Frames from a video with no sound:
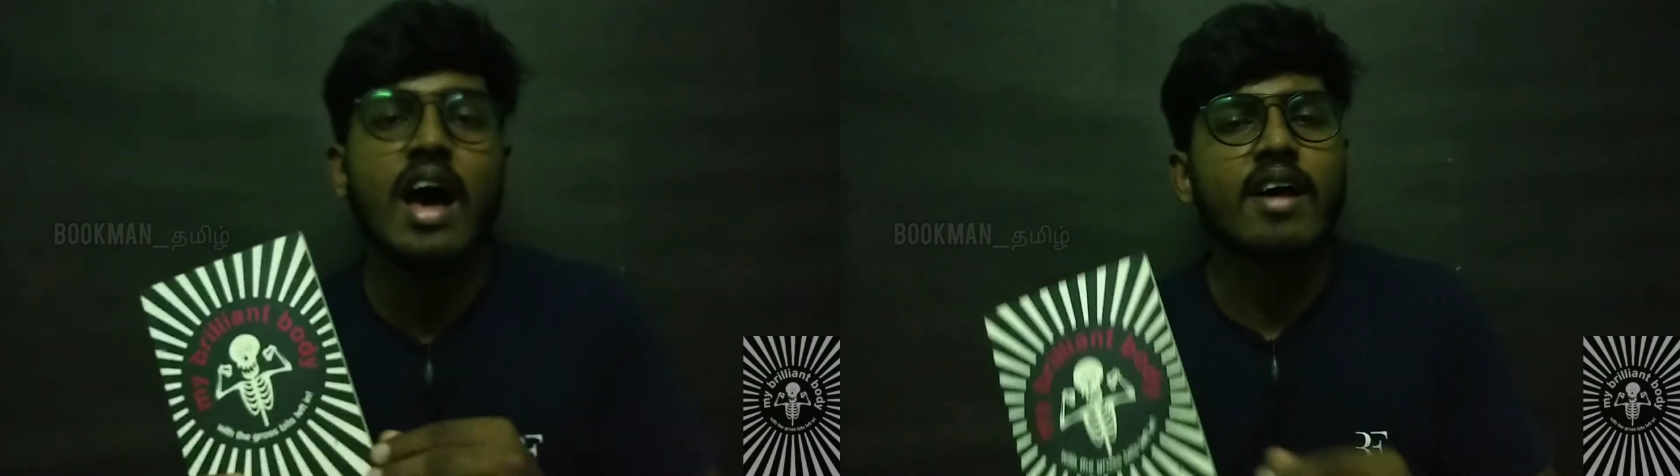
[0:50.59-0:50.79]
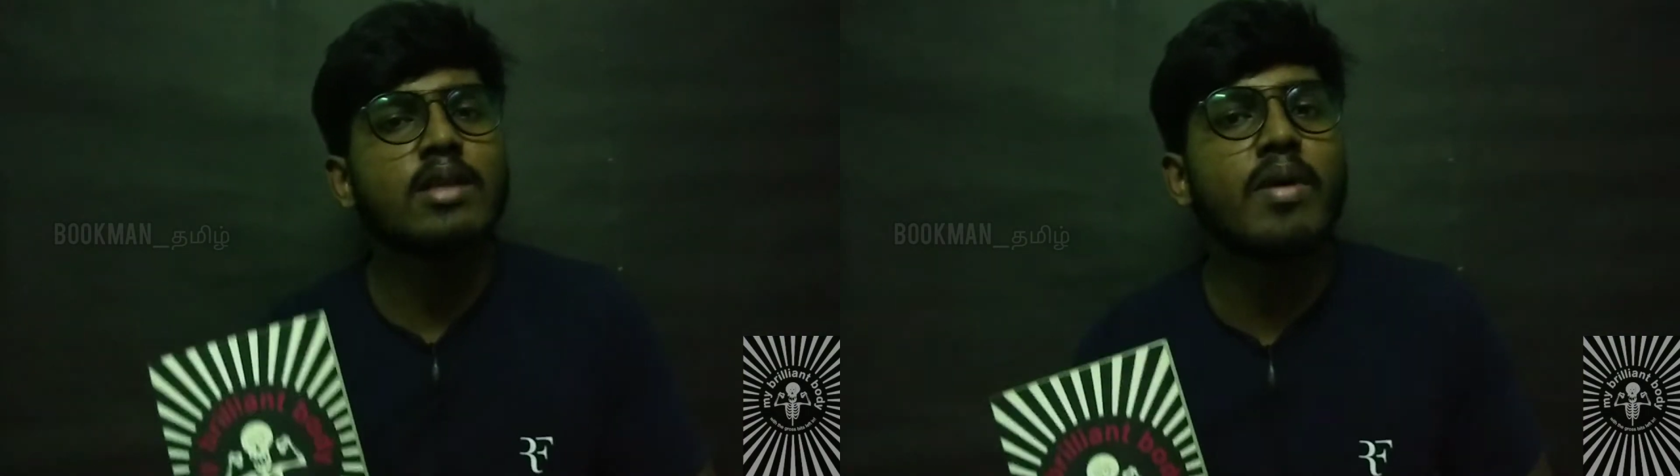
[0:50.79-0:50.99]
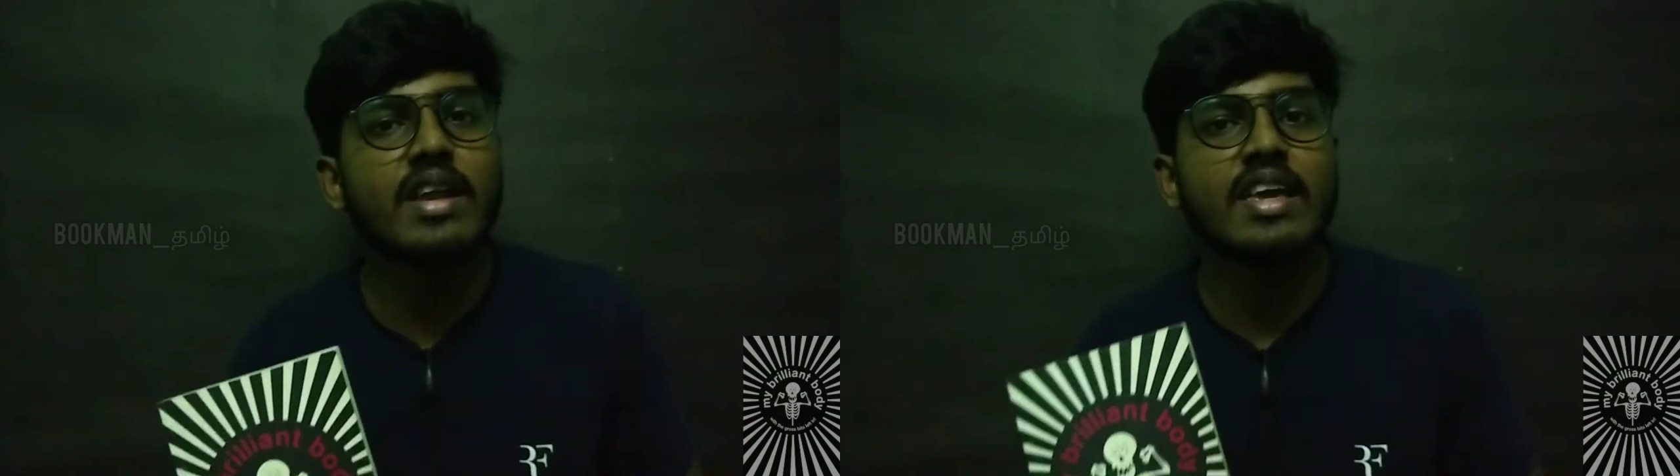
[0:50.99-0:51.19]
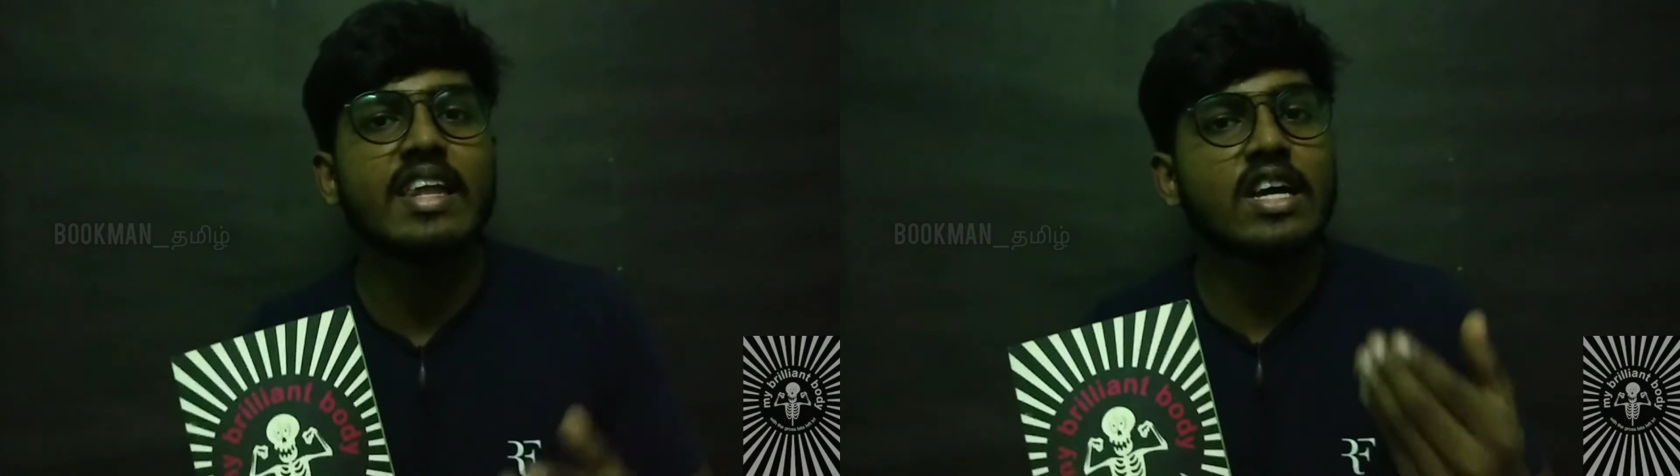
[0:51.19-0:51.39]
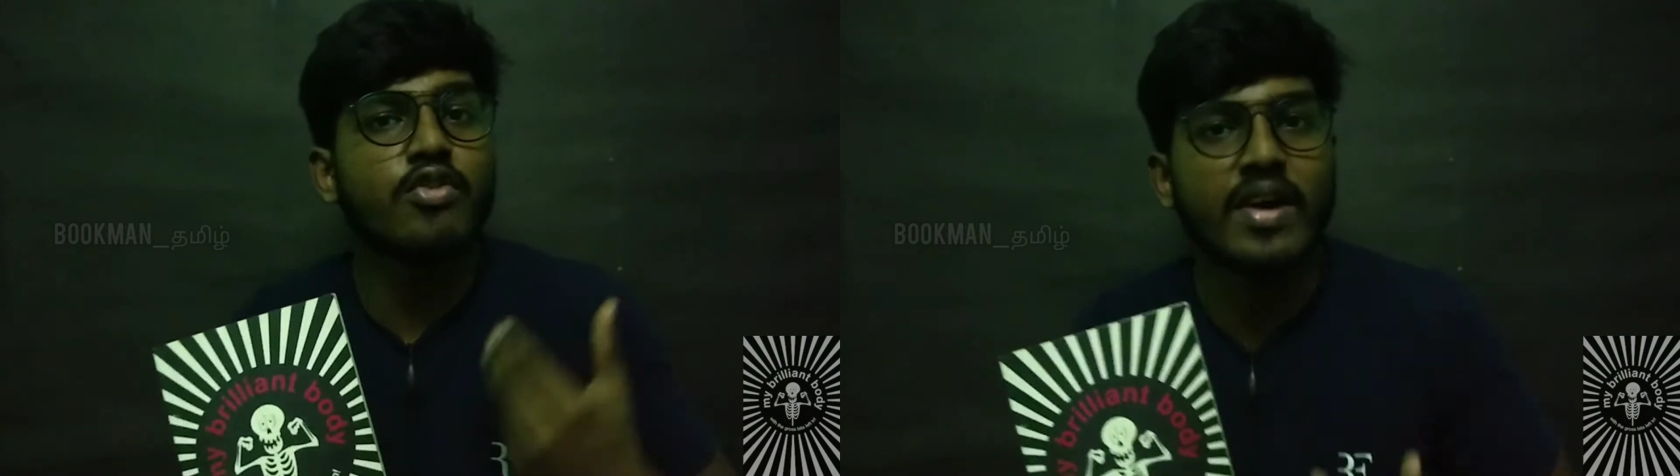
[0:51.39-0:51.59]
அந்த மாதிரி
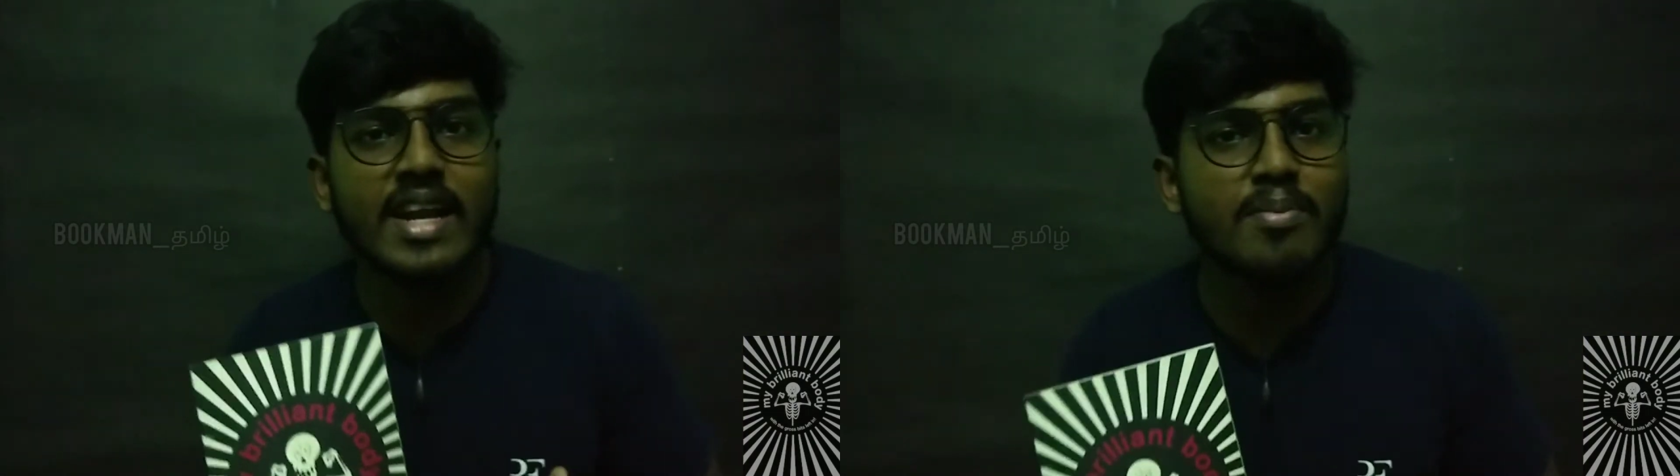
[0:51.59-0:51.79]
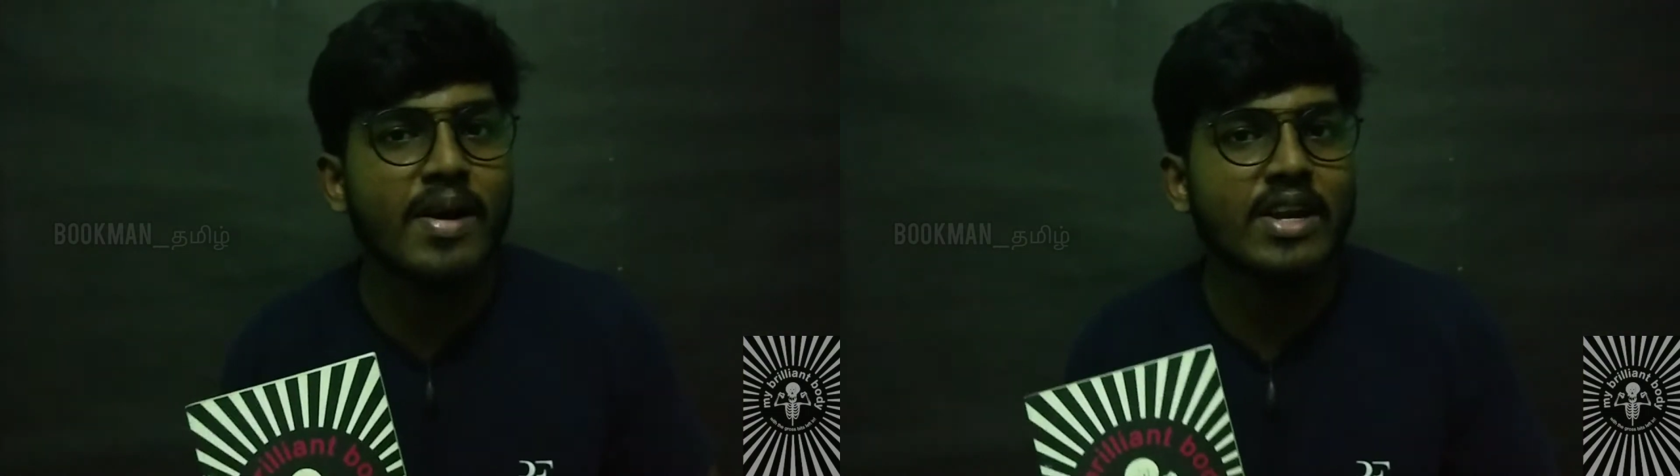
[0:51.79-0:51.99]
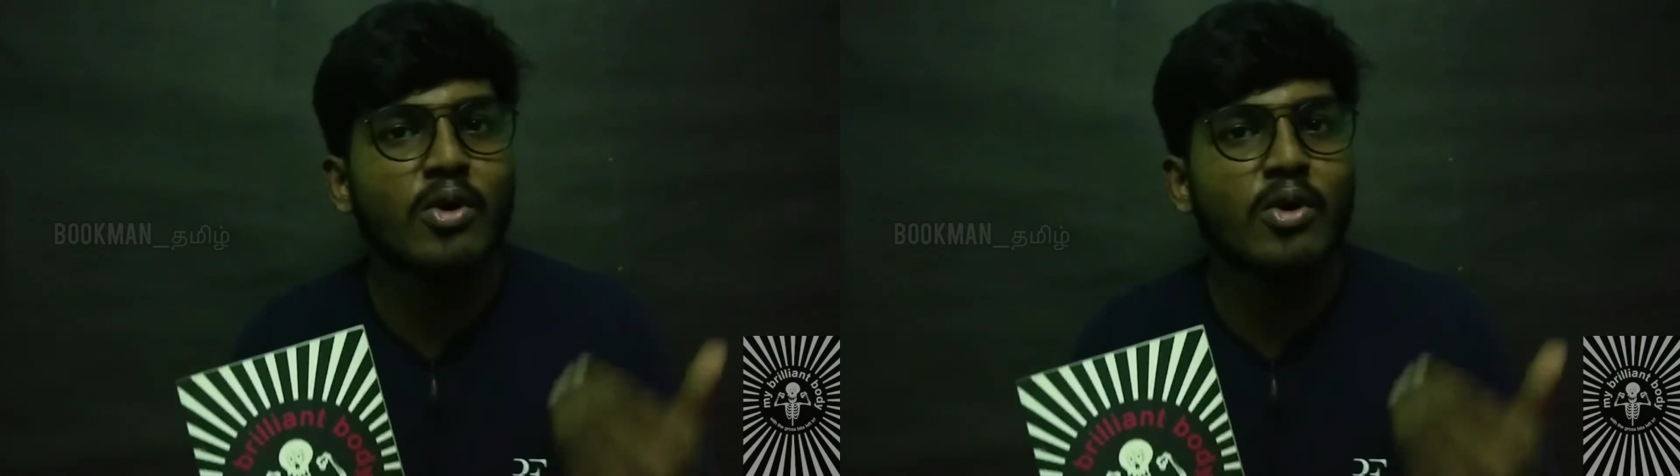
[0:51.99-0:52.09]
எனக்கு ஃபன்னாக பட்ட